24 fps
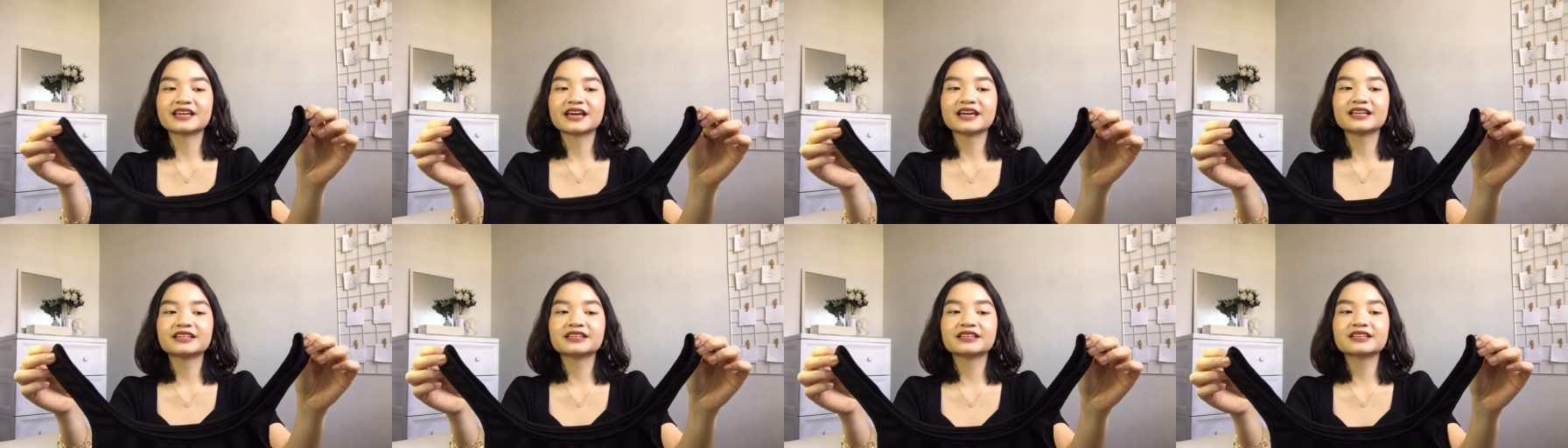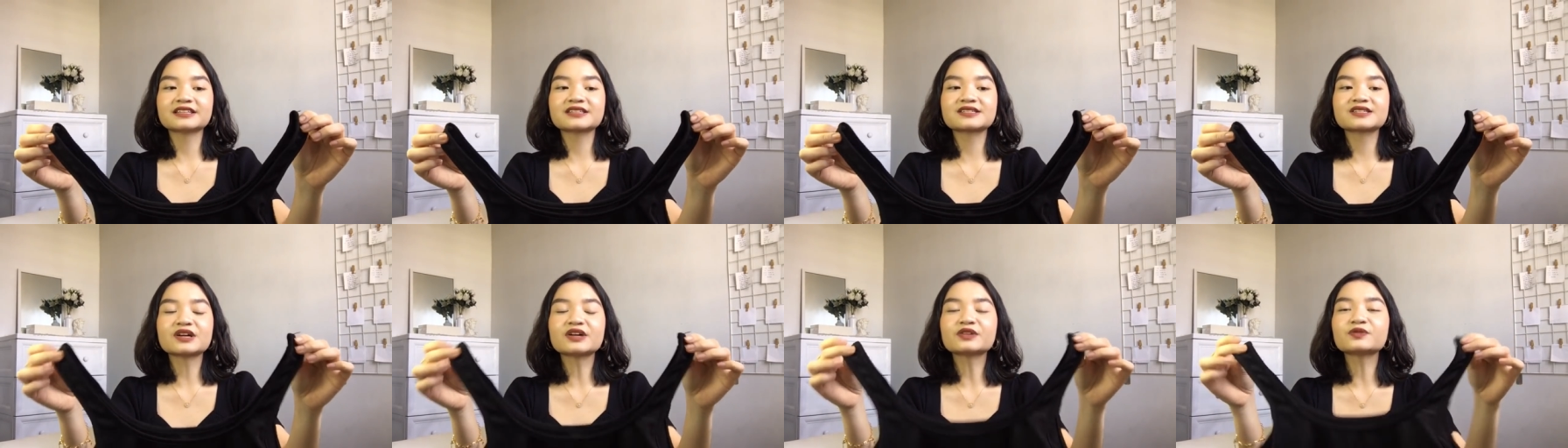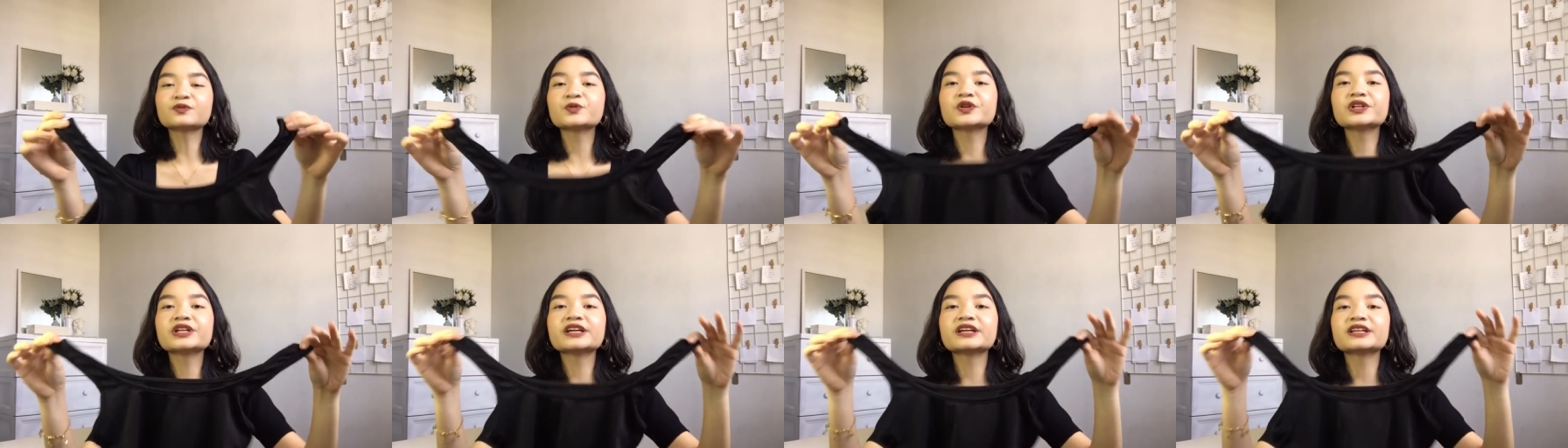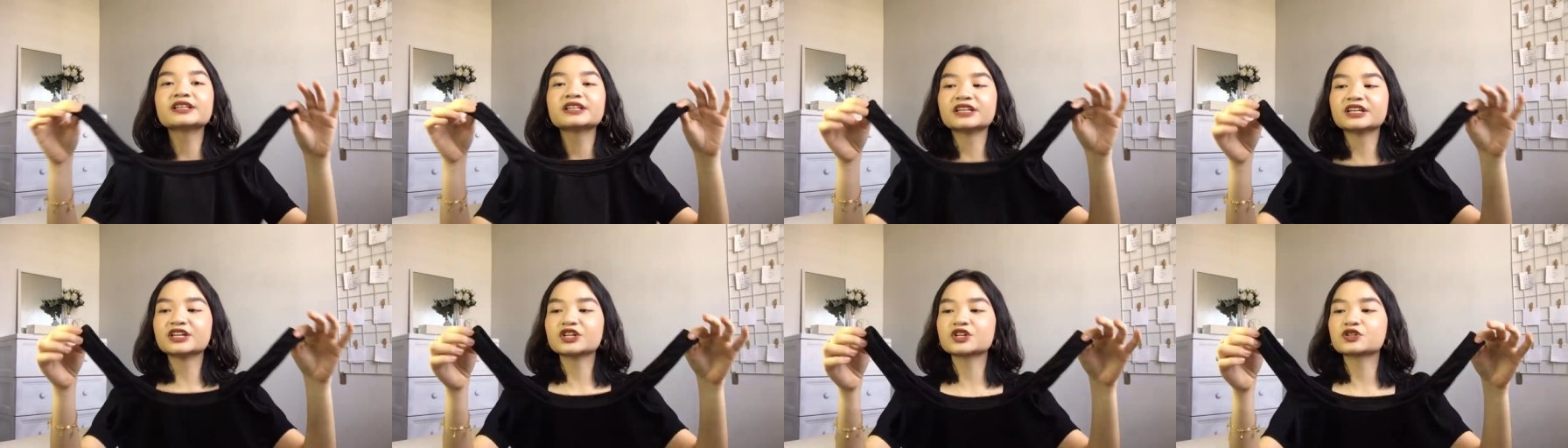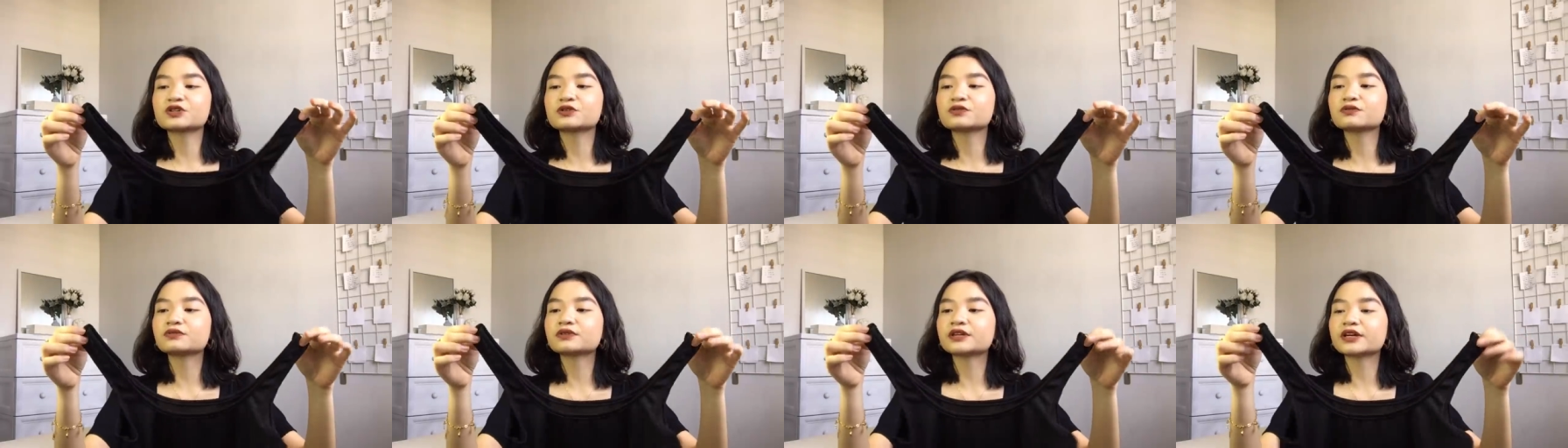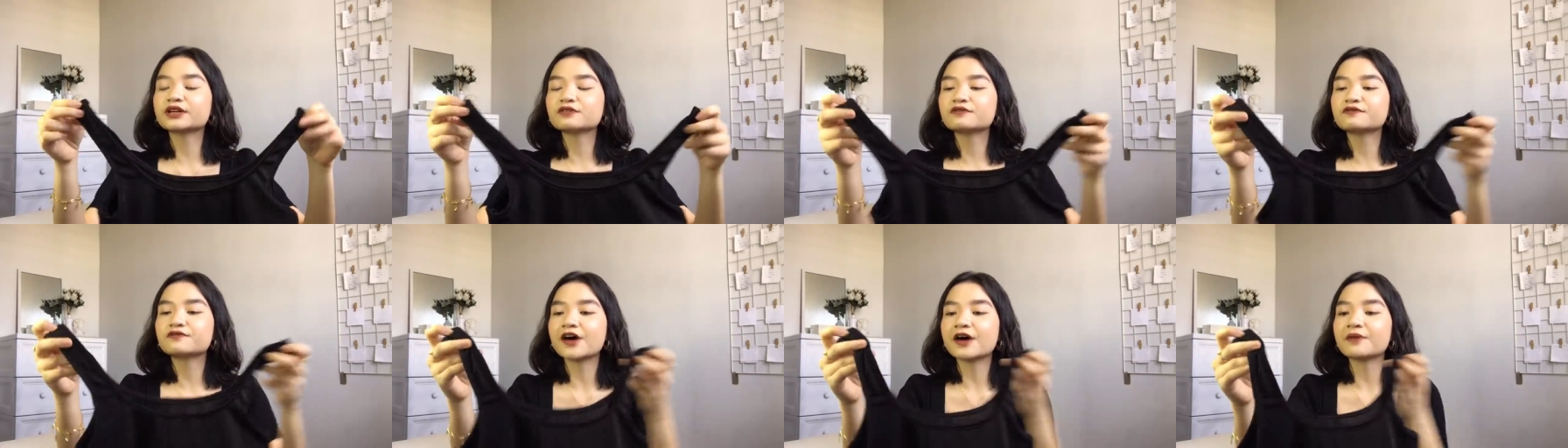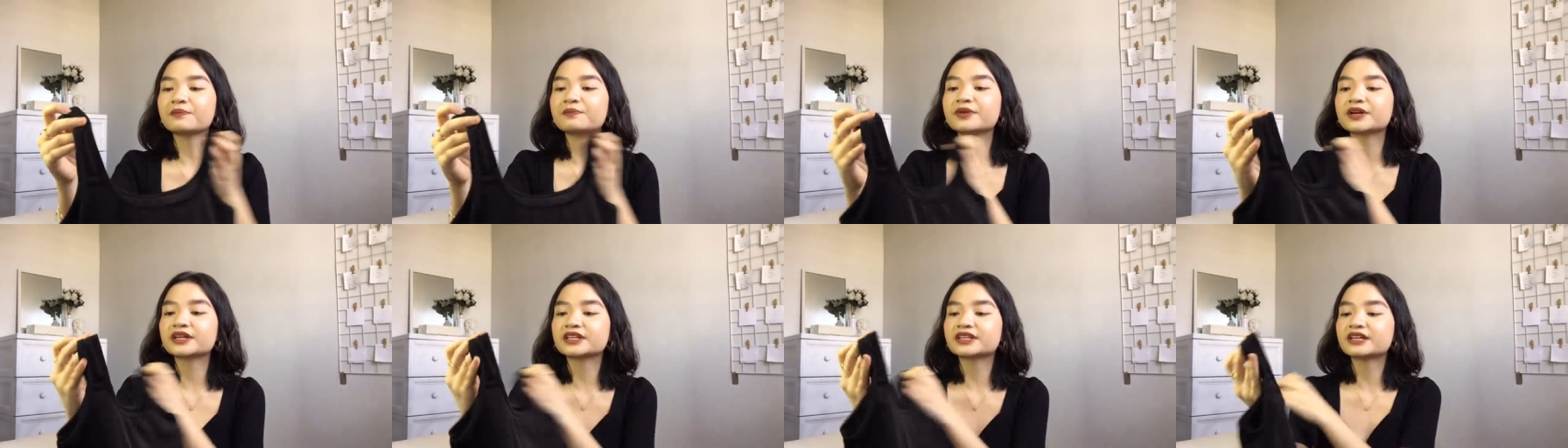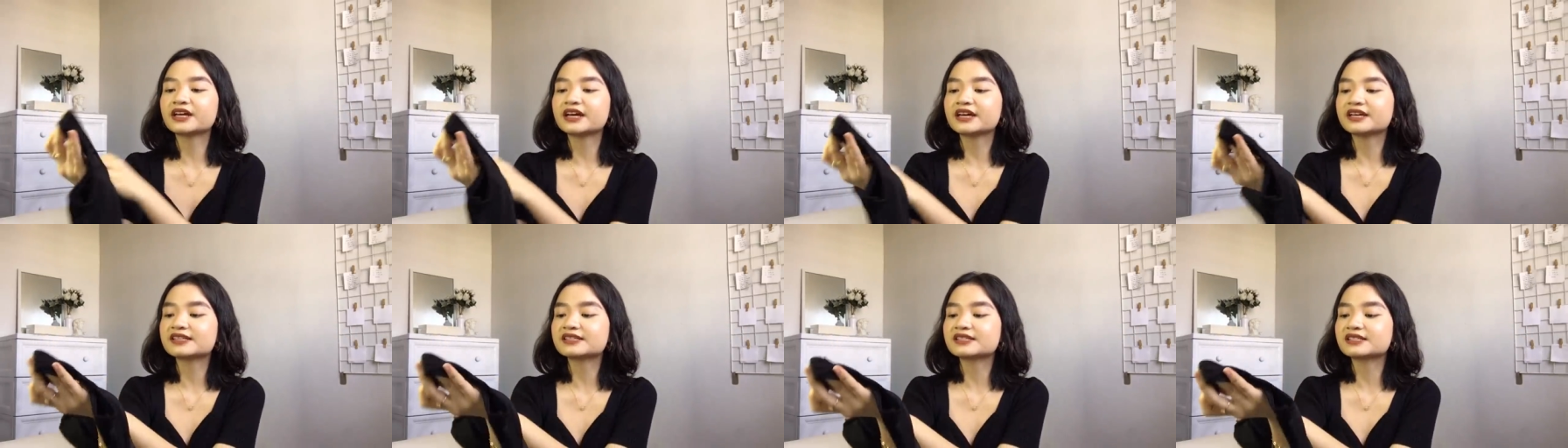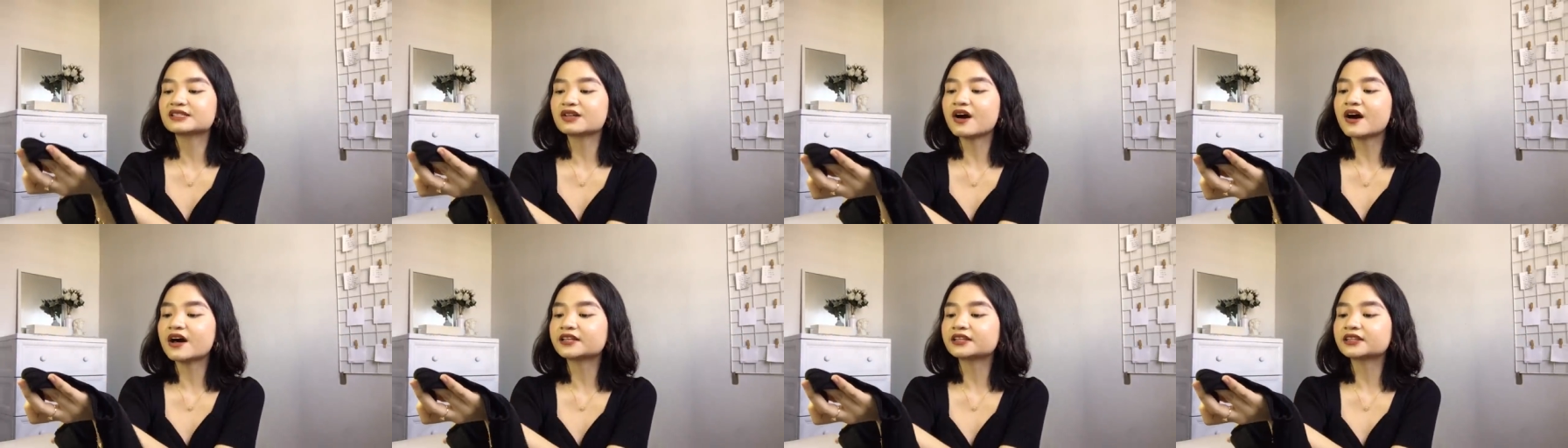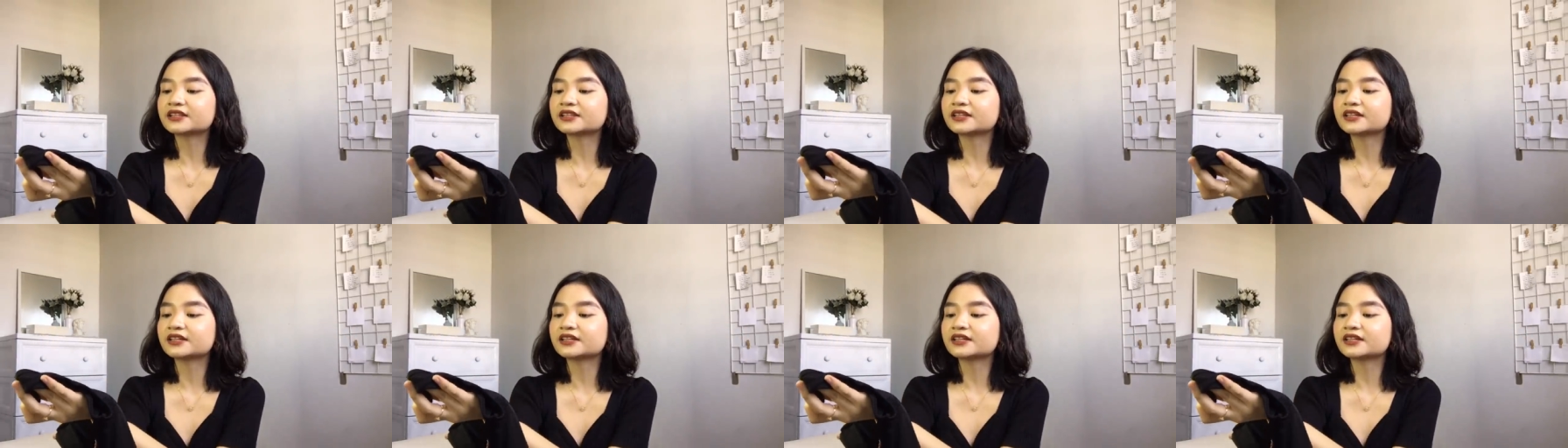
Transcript: And it's not really an issue na yung fabric niya is not